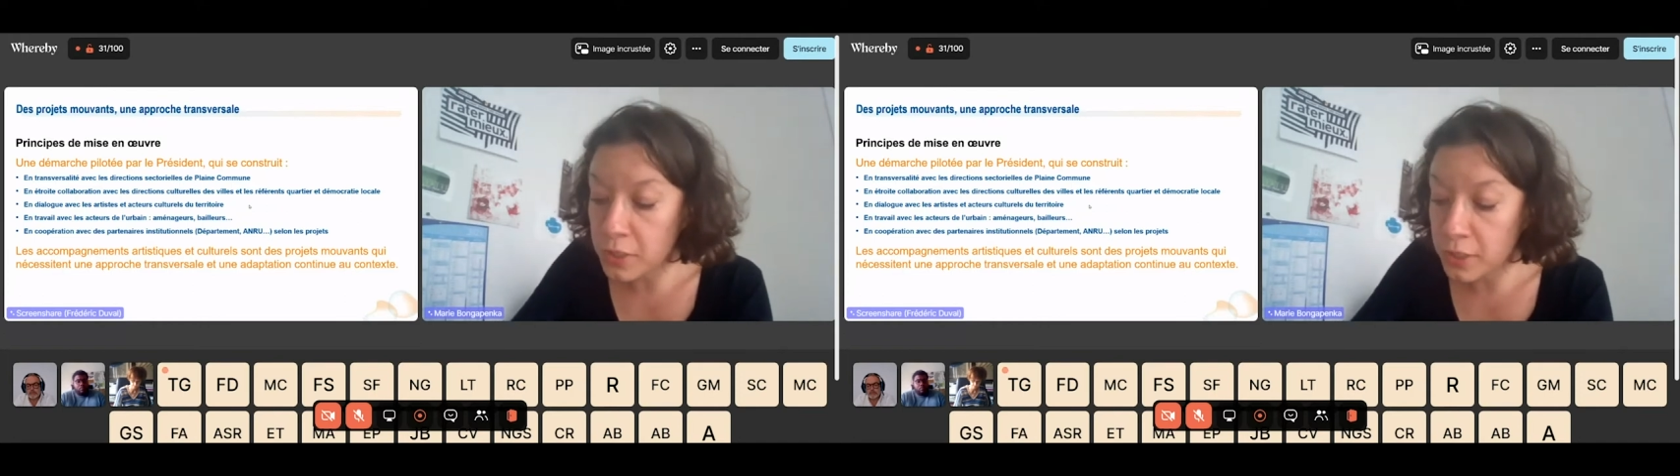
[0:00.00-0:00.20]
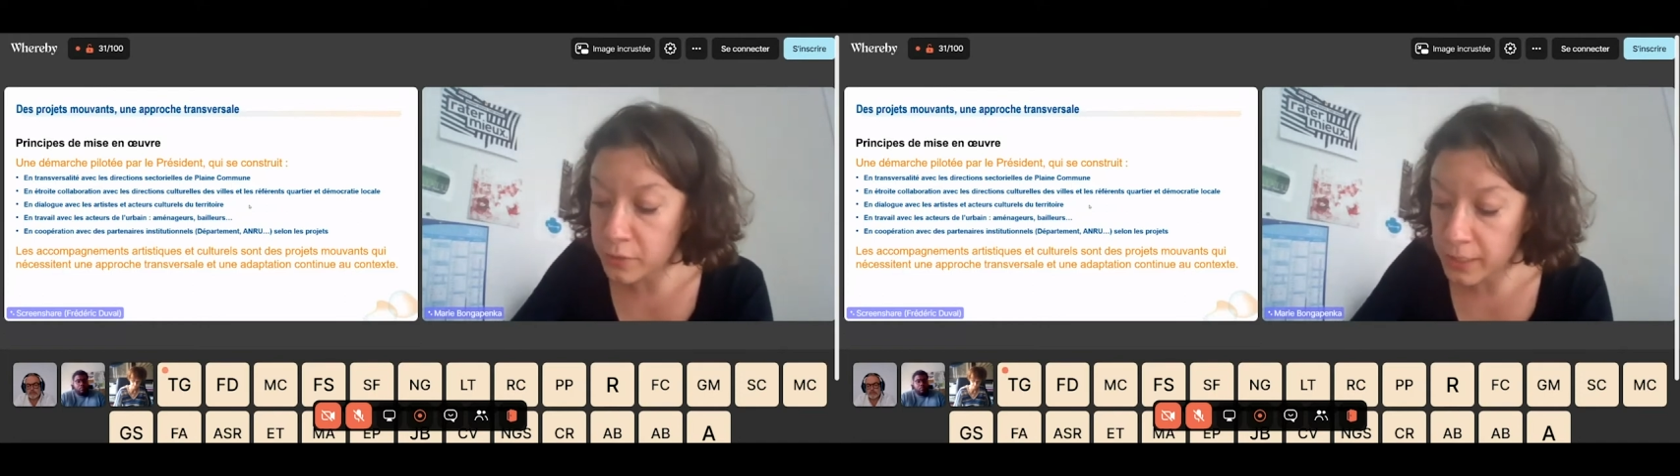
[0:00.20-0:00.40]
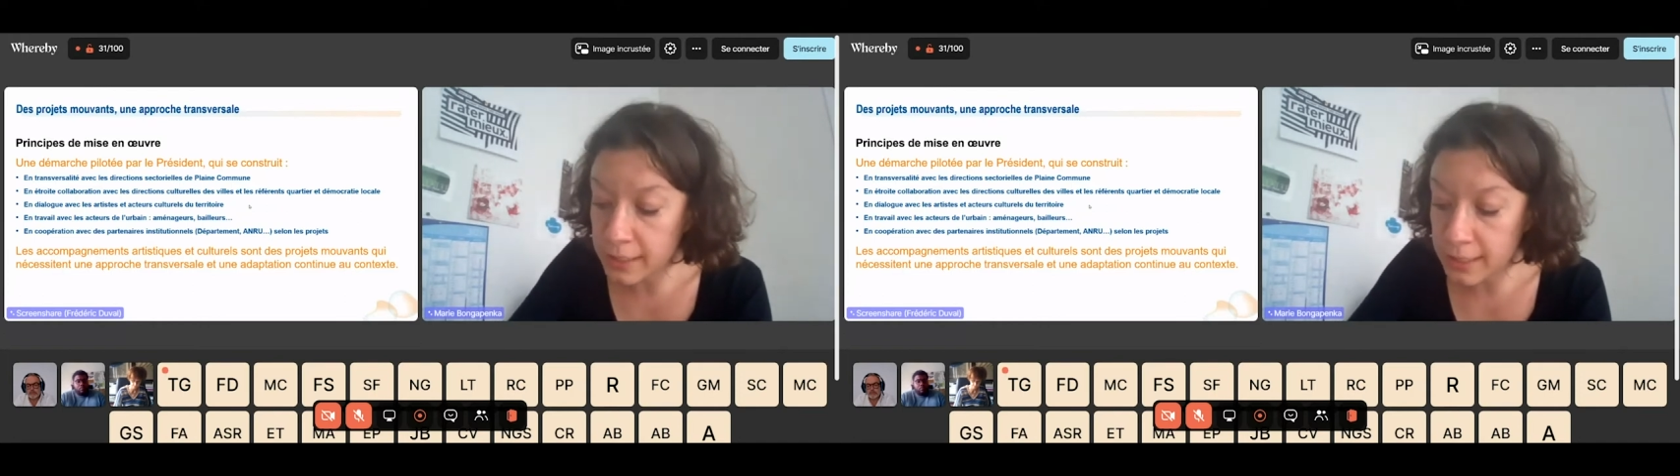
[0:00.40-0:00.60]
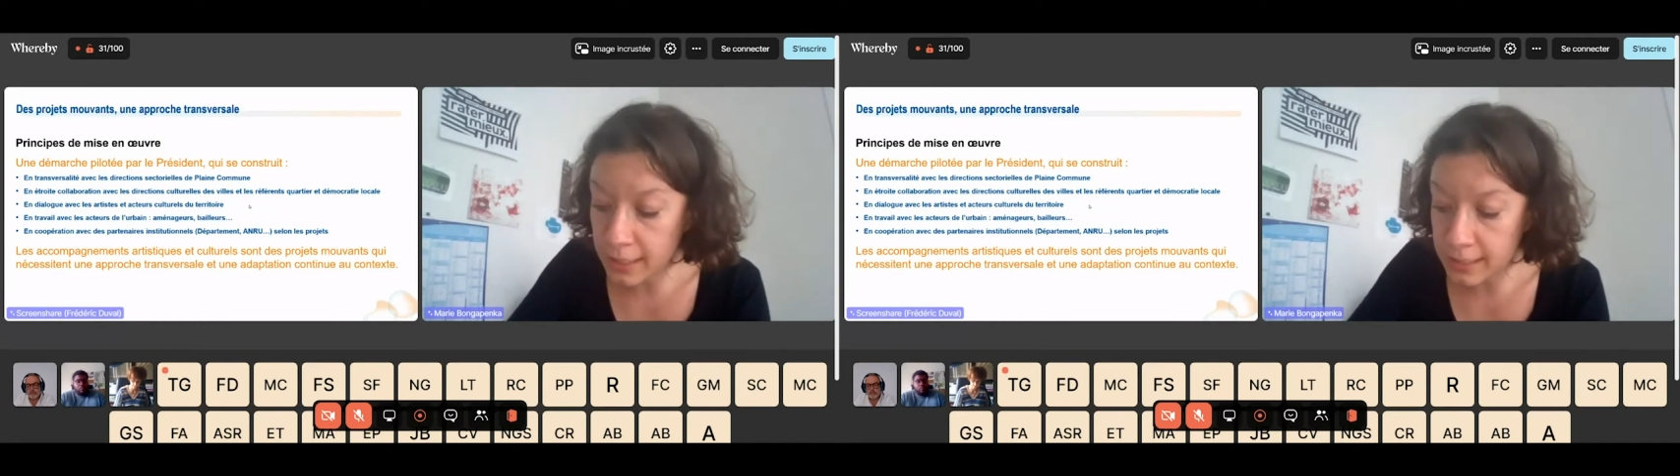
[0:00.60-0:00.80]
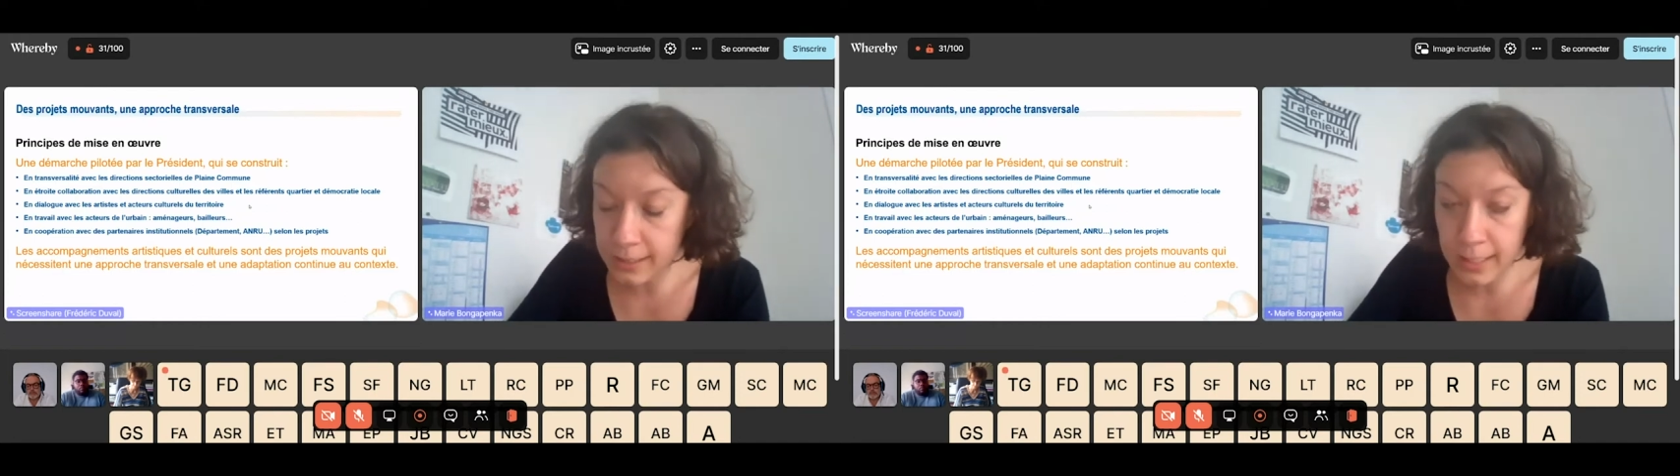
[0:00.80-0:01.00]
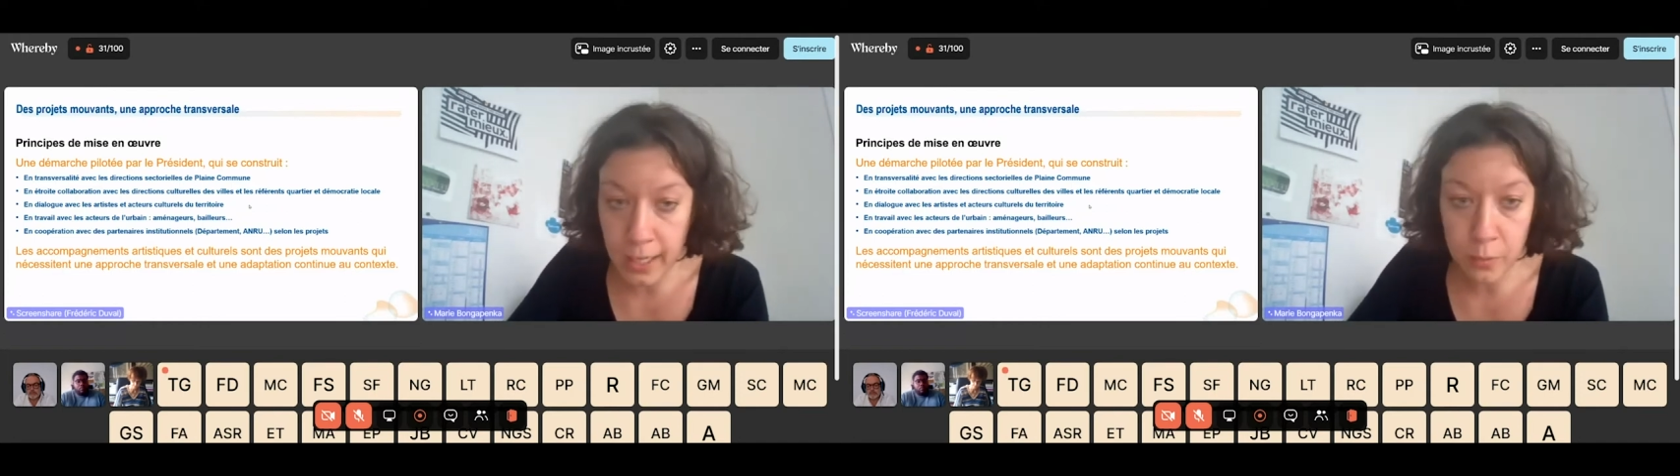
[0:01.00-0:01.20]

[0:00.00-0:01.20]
on invite les artistes à